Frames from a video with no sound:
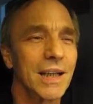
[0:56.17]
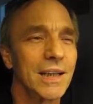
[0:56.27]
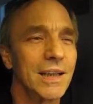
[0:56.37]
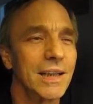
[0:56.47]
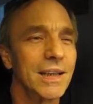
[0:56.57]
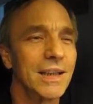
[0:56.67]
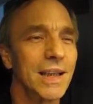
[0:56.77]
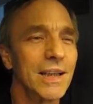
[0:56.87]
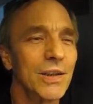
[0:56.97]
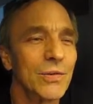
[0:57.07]
Y,
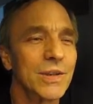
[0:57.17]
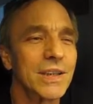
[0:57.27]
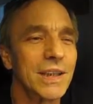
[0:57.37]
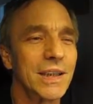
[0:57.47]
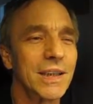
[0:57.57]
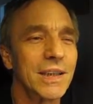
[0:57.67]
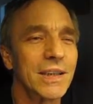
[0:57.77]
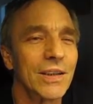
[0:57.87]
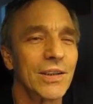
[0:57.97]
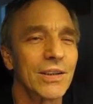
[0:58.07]
jedną z nich,
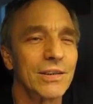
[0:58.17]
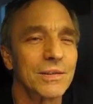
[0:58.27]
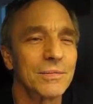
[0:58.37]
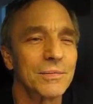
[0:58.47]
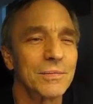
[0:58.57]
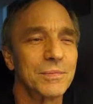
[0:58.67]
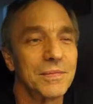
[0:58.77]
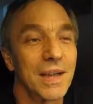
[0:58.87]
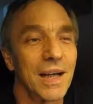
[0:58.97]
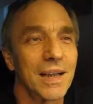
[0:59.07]
i to
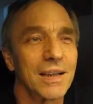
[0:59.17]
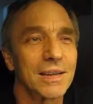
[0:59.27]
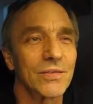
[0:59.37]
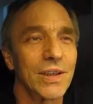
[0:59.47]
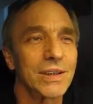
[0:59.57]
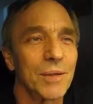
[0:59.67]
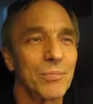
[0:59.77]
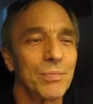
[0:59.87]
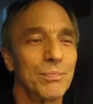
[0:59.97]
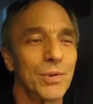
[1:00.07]
dla zwłaszcza
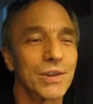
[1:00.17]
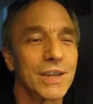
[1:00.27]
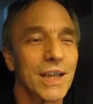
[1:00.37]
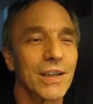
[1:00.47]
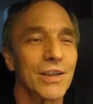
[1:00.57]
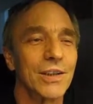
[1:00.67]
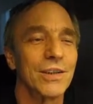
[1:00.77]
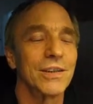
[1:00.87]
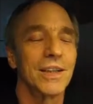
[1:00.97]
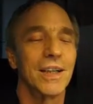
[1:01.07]

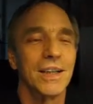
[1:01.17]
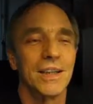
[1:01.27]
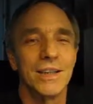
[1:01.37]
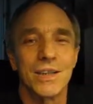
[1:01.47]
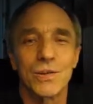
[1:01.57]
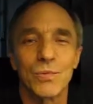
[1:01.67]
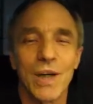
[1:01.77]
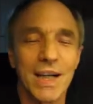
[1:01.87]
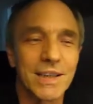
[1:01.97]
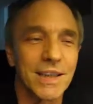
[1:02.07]
polskiego y,
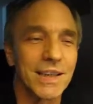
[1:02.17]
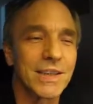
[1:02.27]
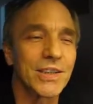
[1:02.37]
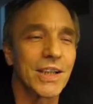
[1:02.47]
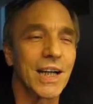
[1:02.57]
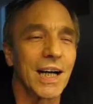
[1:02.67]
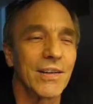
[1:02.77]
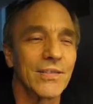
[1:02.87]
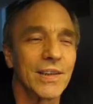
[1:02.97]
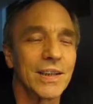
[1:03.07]
słuchacza jest
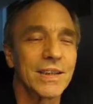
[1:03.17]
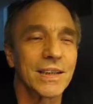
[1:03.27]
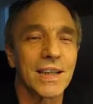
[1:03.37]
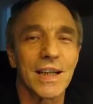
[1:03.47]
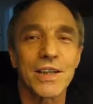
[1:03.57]
ciekawe, że taka